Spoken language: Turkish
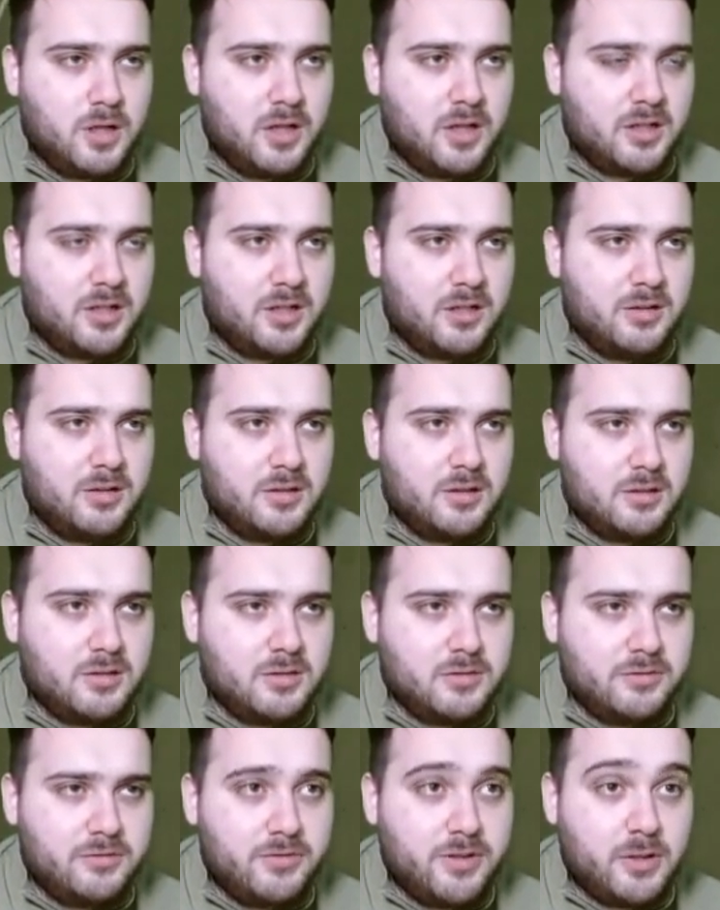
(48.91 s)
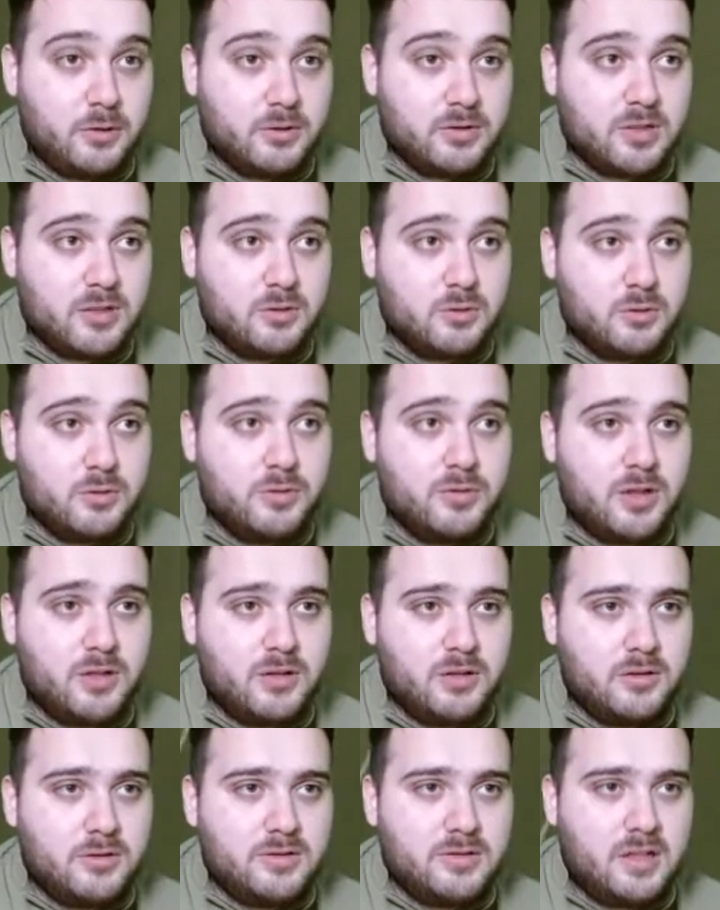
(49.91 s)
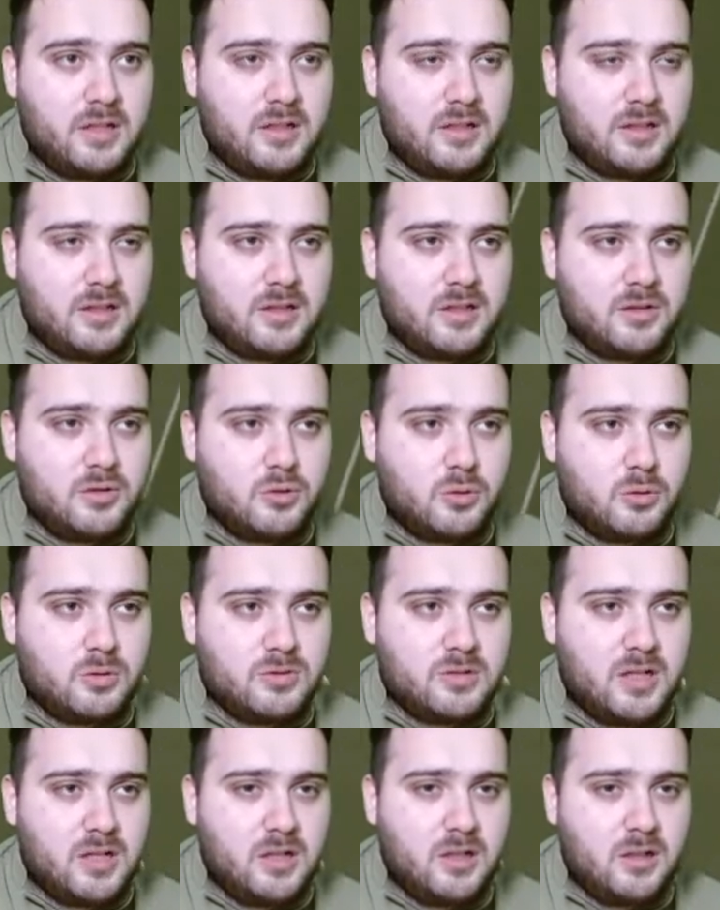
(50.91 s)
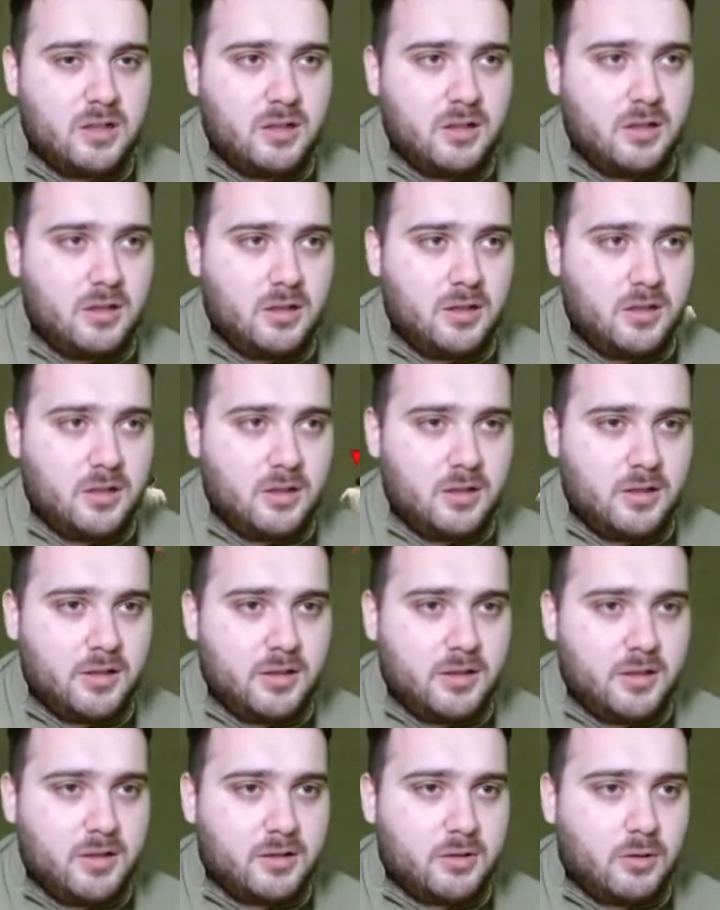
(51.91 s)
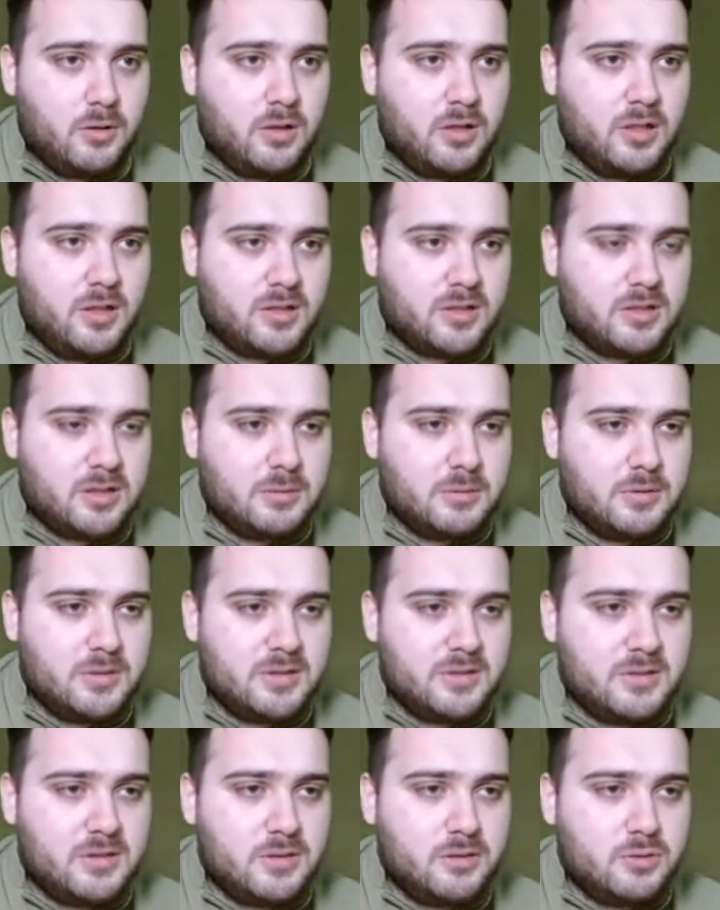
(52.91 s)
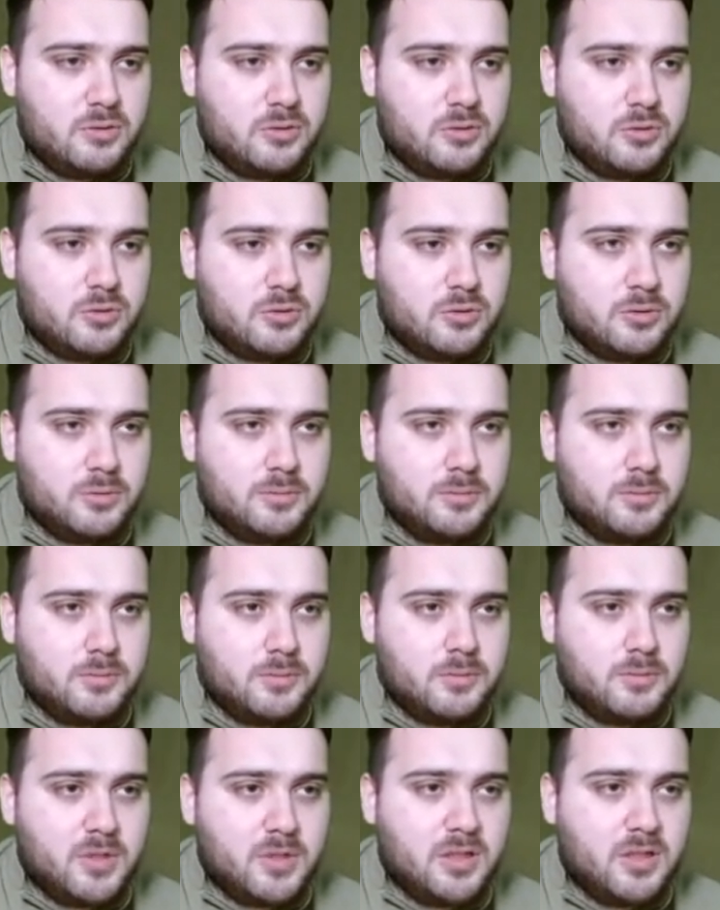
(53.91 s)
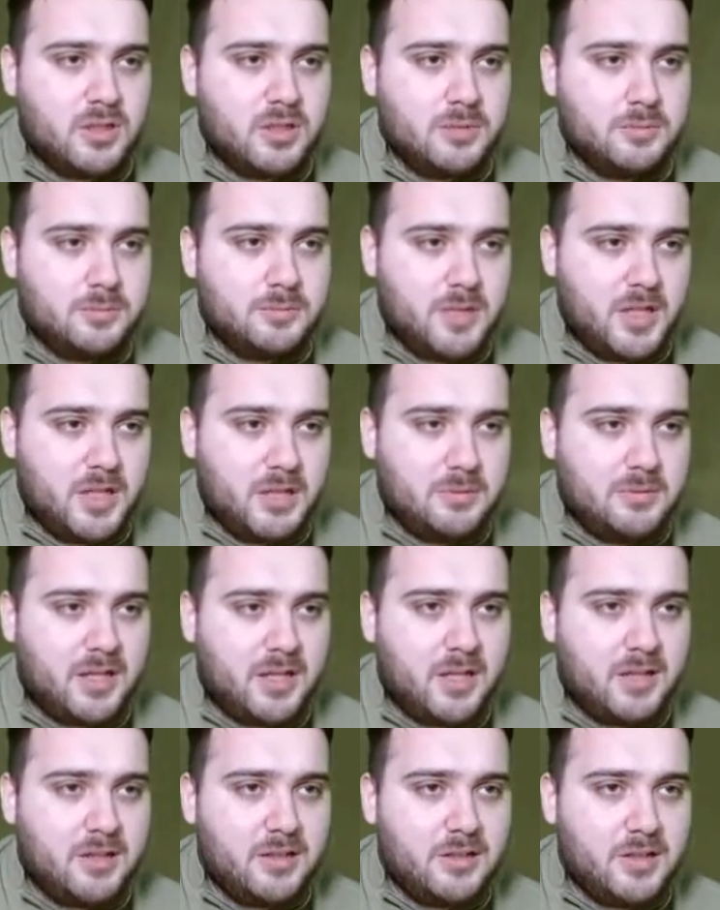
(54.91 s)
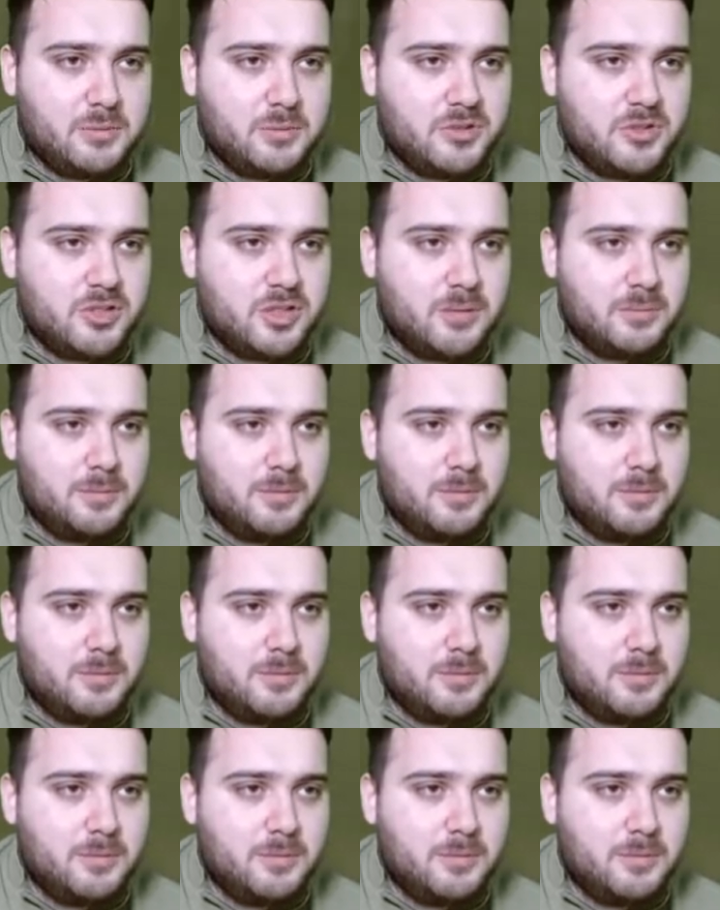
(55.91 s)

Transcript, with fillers: Hakan'la ve Ozan Tufan'la özellikle çok güzel e, goller atabiliriz diye düşünüyorum. Bakalım elimden geleni yapacağım.